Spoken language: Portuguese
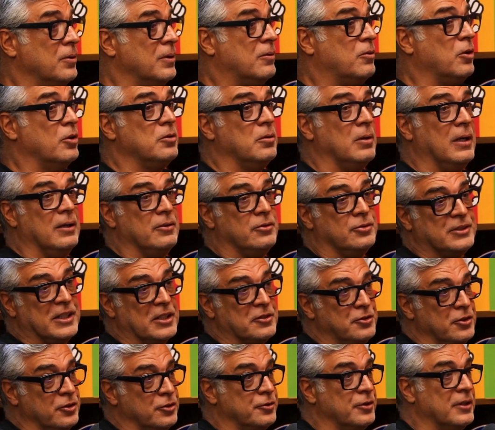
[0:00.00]
do... Quando os
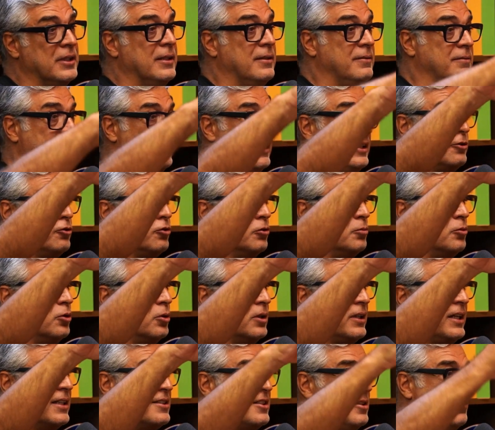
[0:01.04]
Estados Unidos retomou o
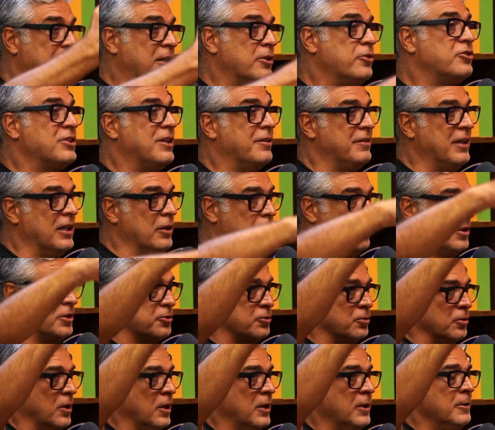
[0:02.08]
crescimento, já
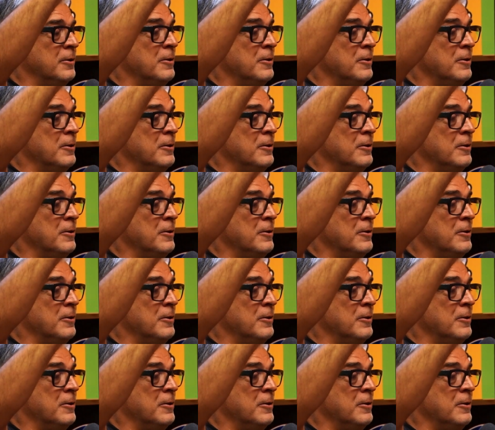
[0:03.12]
valorizou.